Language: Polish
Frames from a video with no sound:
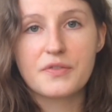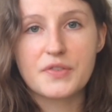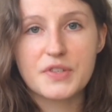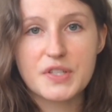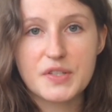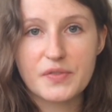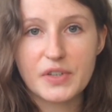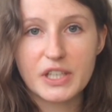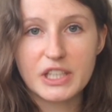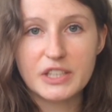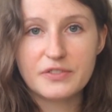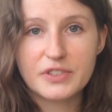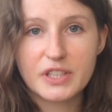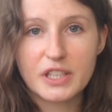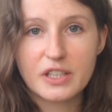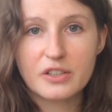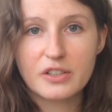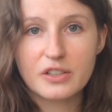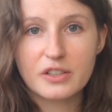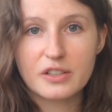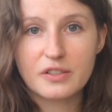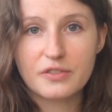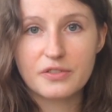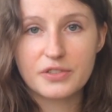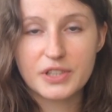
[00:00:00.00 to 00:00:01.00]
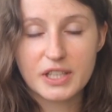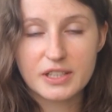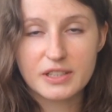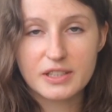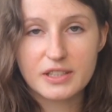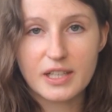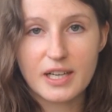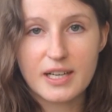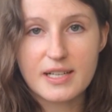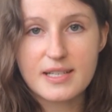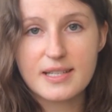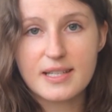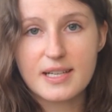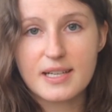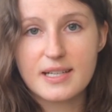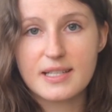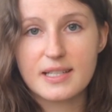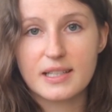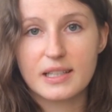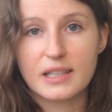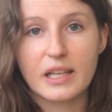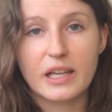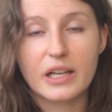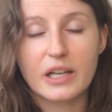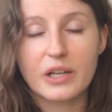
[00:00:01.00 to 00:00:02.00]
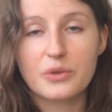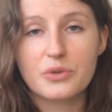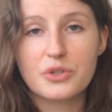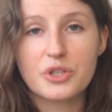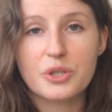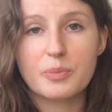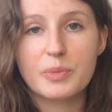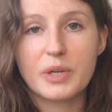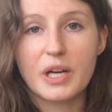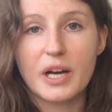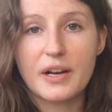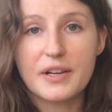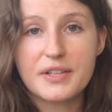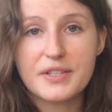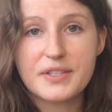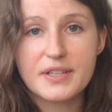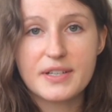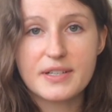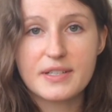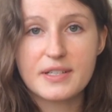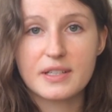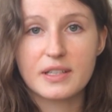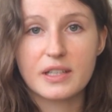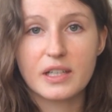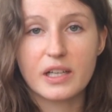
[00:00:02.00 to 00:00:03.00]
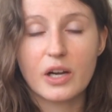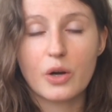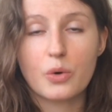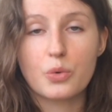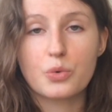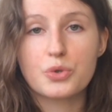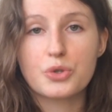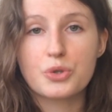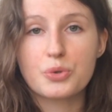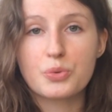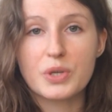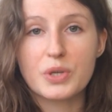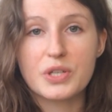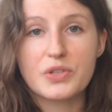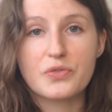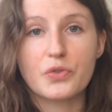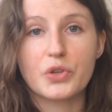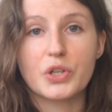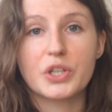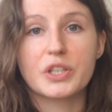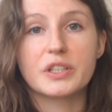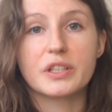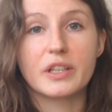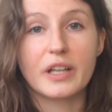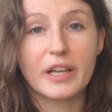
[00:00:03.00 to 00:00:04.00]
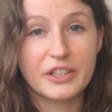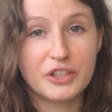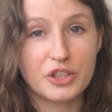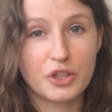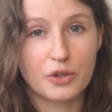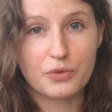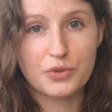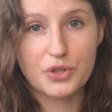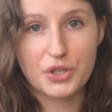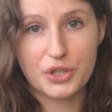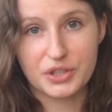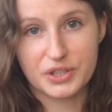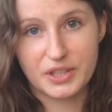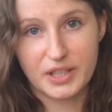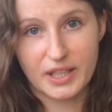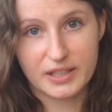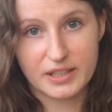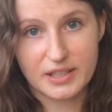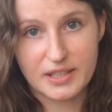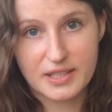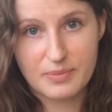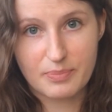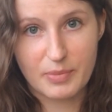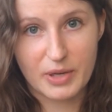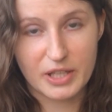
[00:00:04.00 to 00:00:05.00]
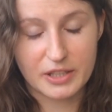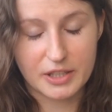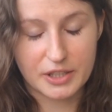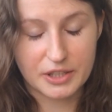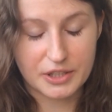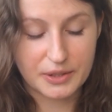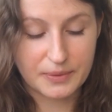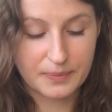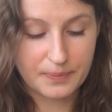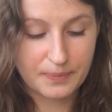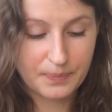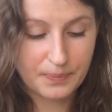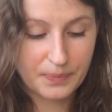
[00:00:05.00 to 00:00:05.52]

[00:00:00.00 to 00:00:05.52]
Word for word: Wezwali wtedy, AstraZeneca, żeby AstraZeneca użyła swoich najnowszych danych z badań.